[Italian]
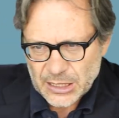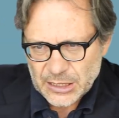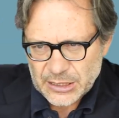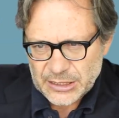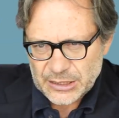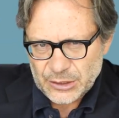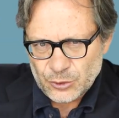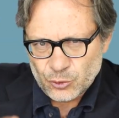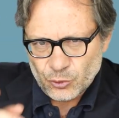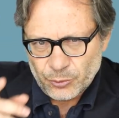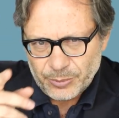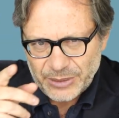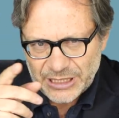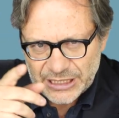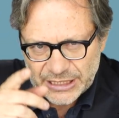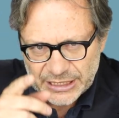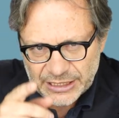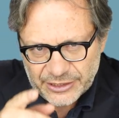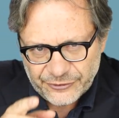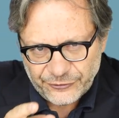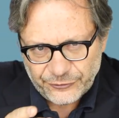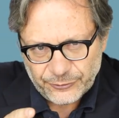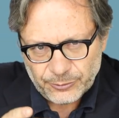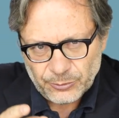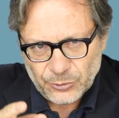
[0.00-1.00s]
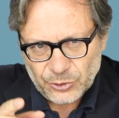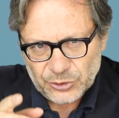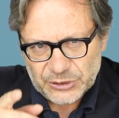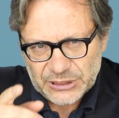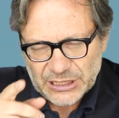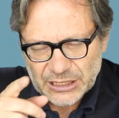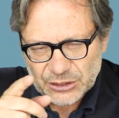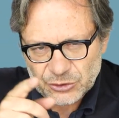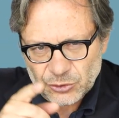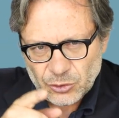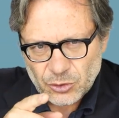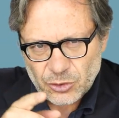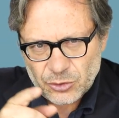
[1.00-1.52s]
L'illuminismo di
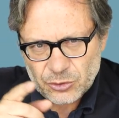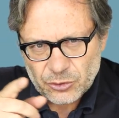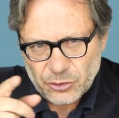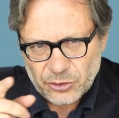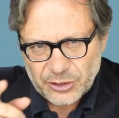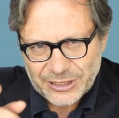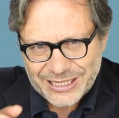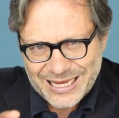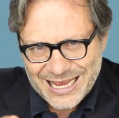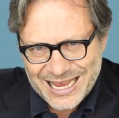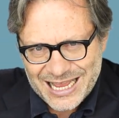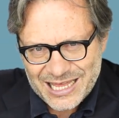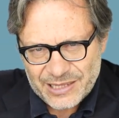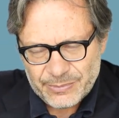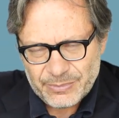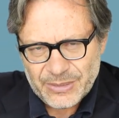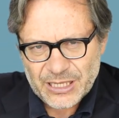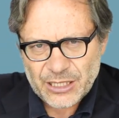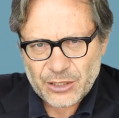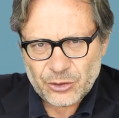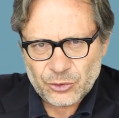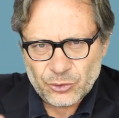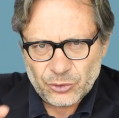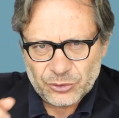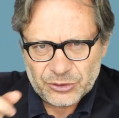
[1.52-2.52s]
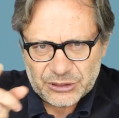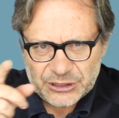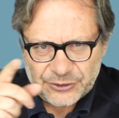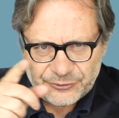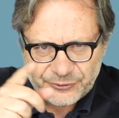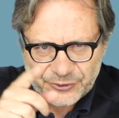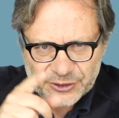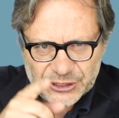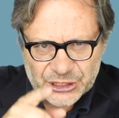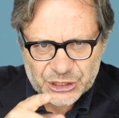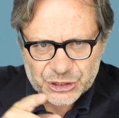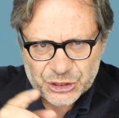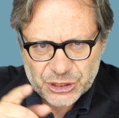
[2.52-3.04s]
adorno Kalmer non
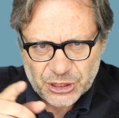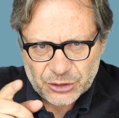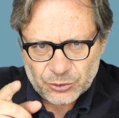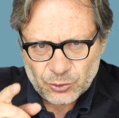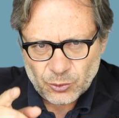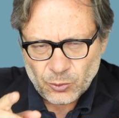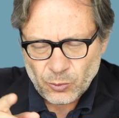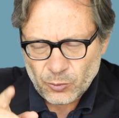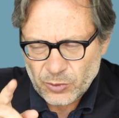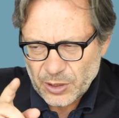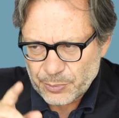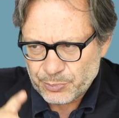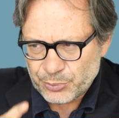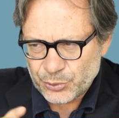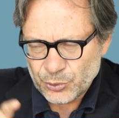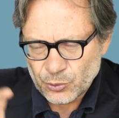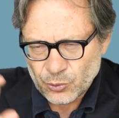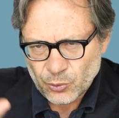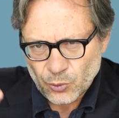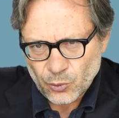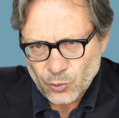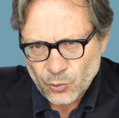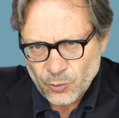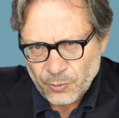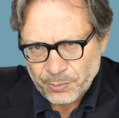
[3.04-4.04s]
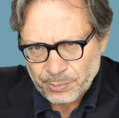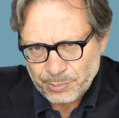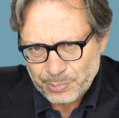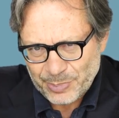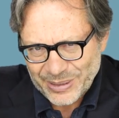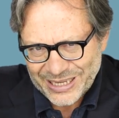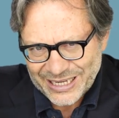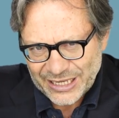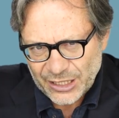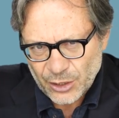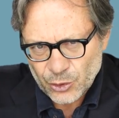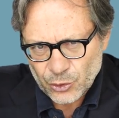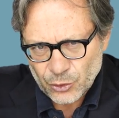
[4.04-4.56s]
definisce dunque più un
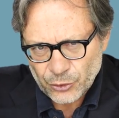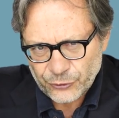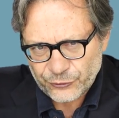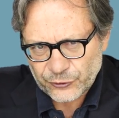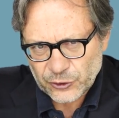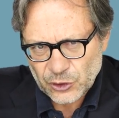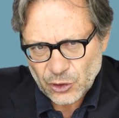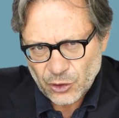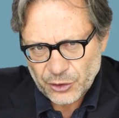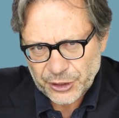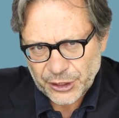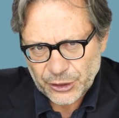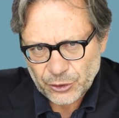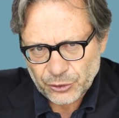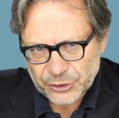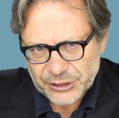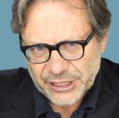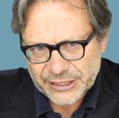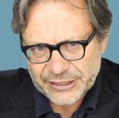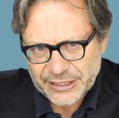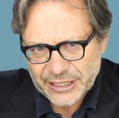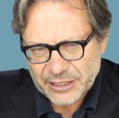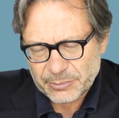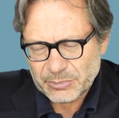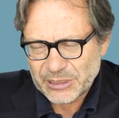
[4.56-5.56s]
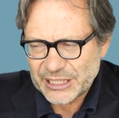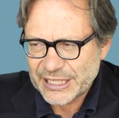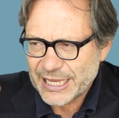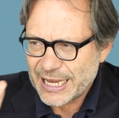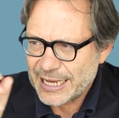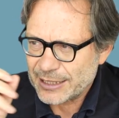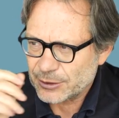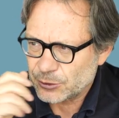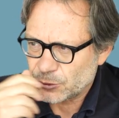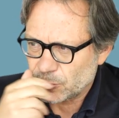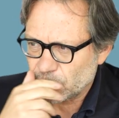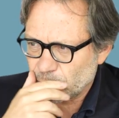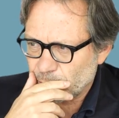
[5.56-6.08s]
periodo storico
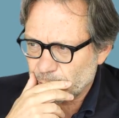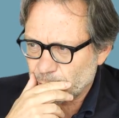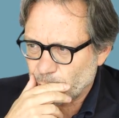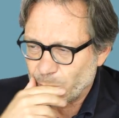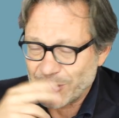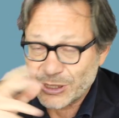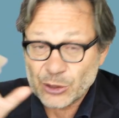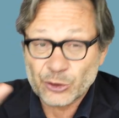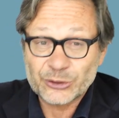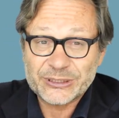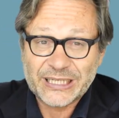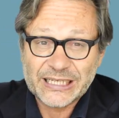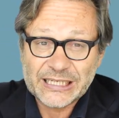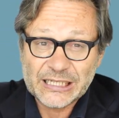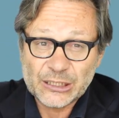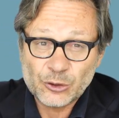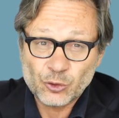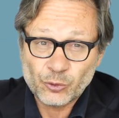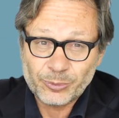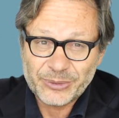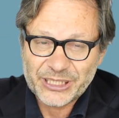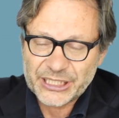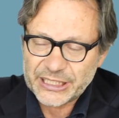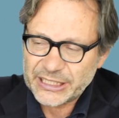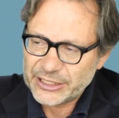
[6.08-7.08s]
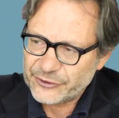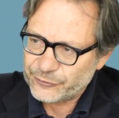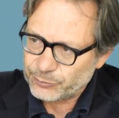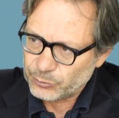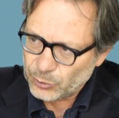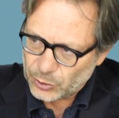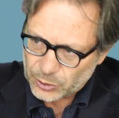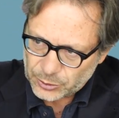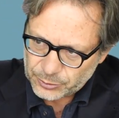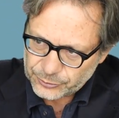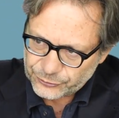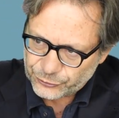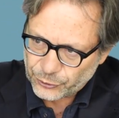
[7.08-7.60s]
determinato, quello
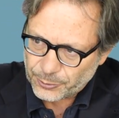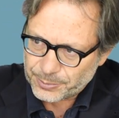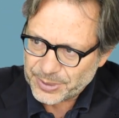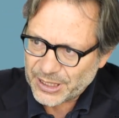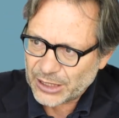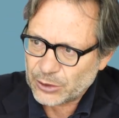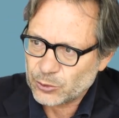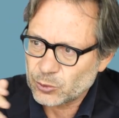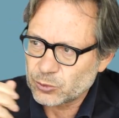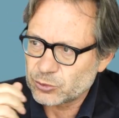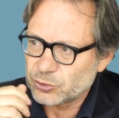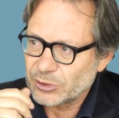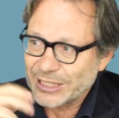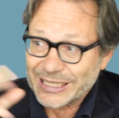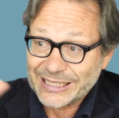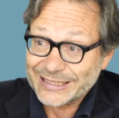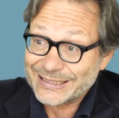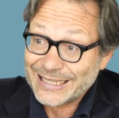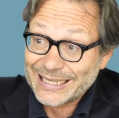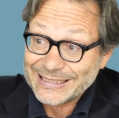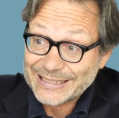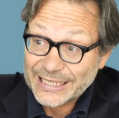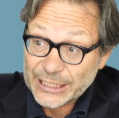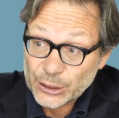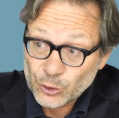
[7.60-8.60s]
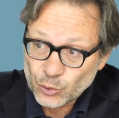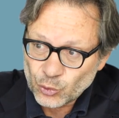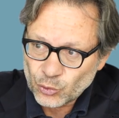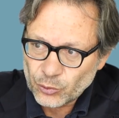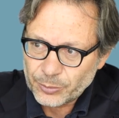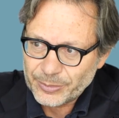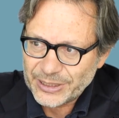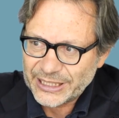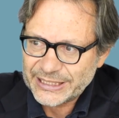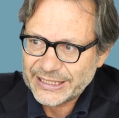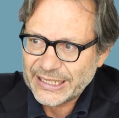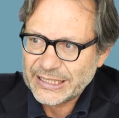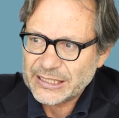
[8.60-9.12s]
dell'illuminismo, soprattutto dell'età dei
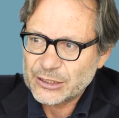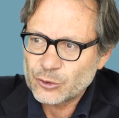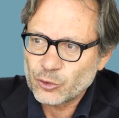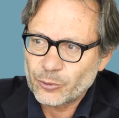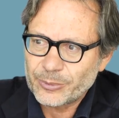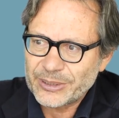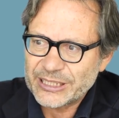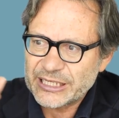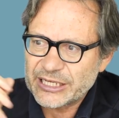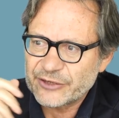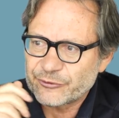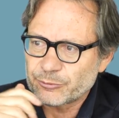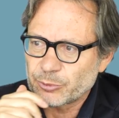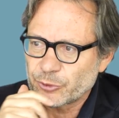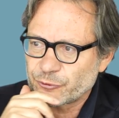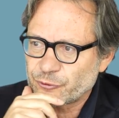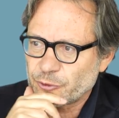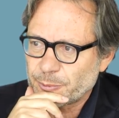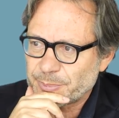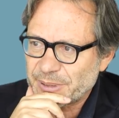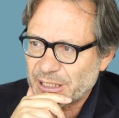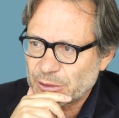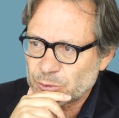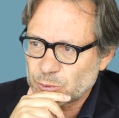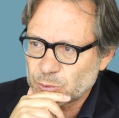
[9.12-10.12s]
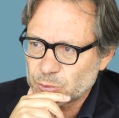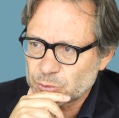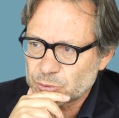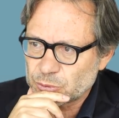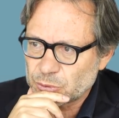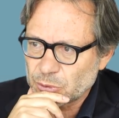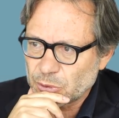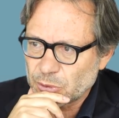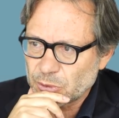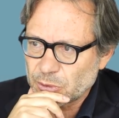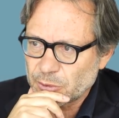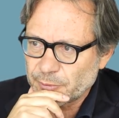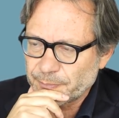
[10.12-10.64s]
lumi, dell'illuminismo
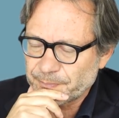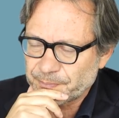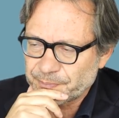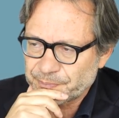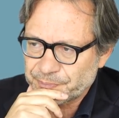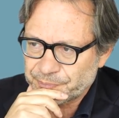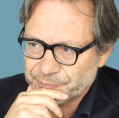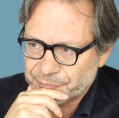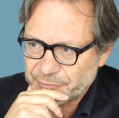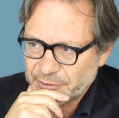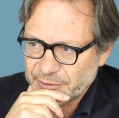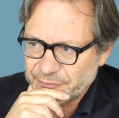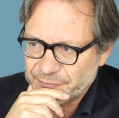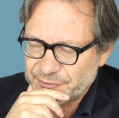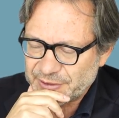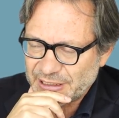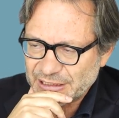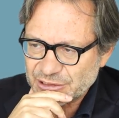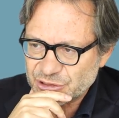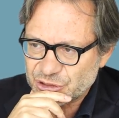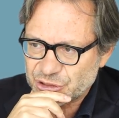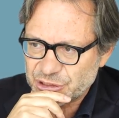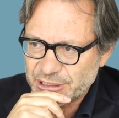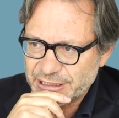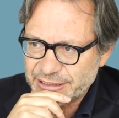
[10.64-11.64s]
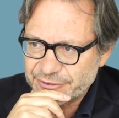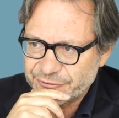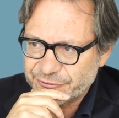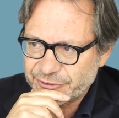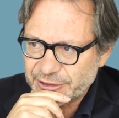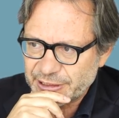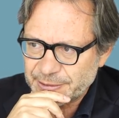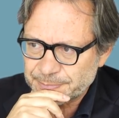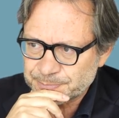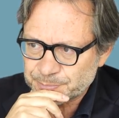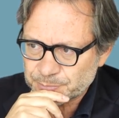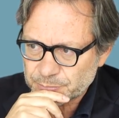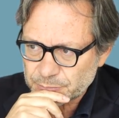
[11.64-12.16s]
soprattutto
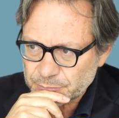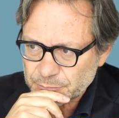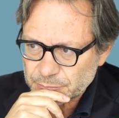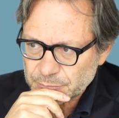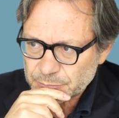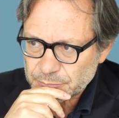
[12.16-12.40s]
francese,